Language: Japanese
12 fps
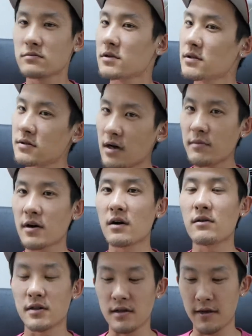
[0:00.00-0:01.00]
全然あんま
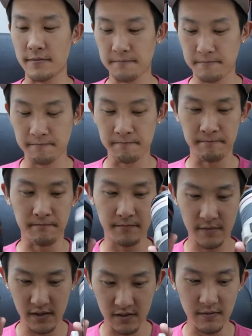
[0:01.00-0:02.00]
変わんない。うん。
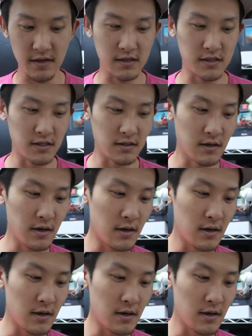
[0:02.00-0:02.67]
素晴らしい。